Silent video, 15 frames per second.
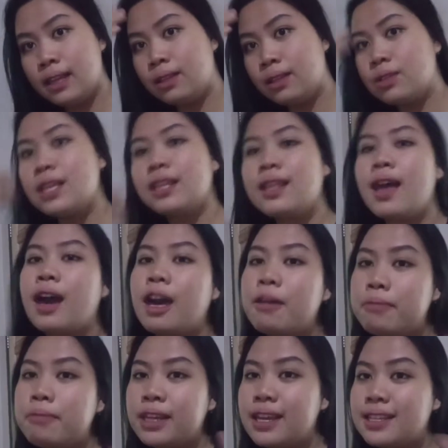terus kita akan
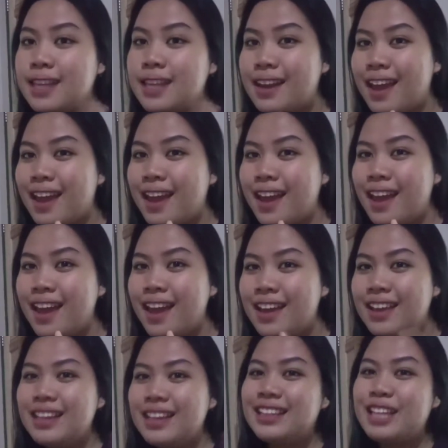pergi ke sana
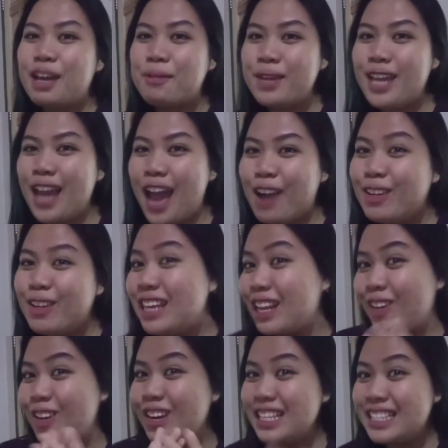tapi aku lihat
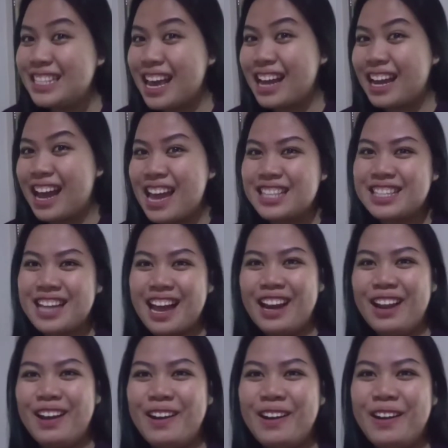kondisi ya guys
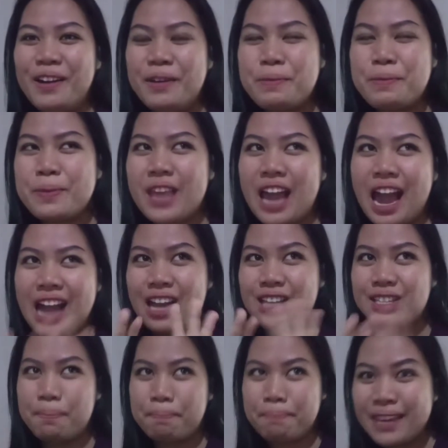kalau agak
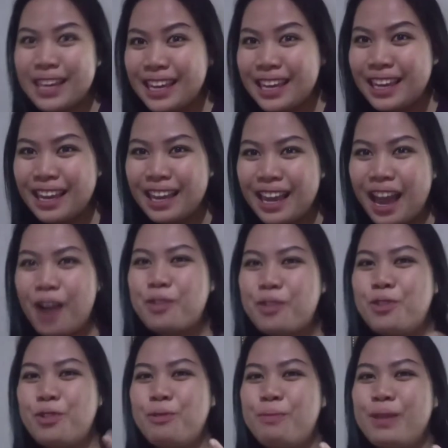sepi
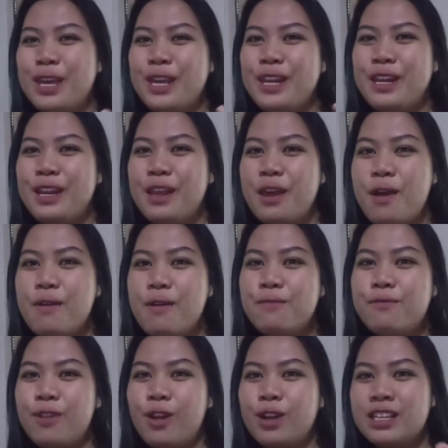aku bikin
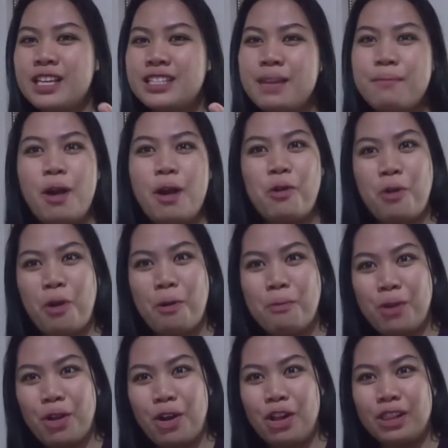vlognya sambil aku
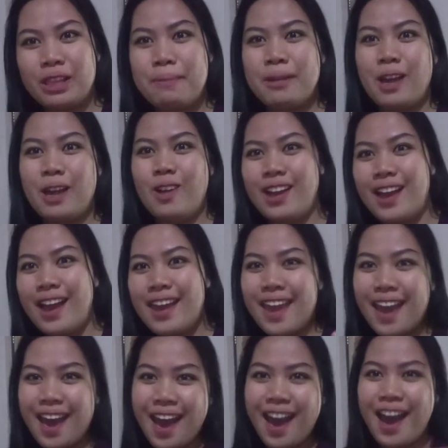ngobrol tapi kalau enggak
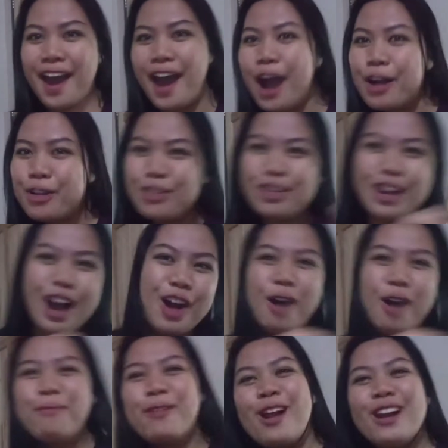ya aku enggak
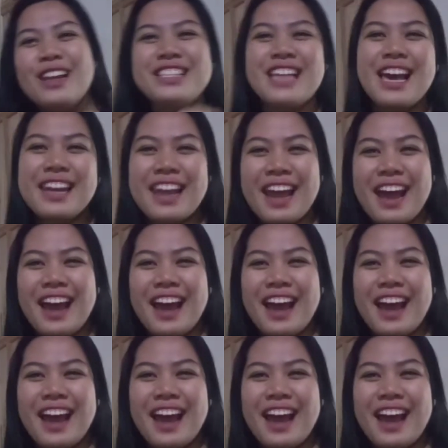ngobrol di sana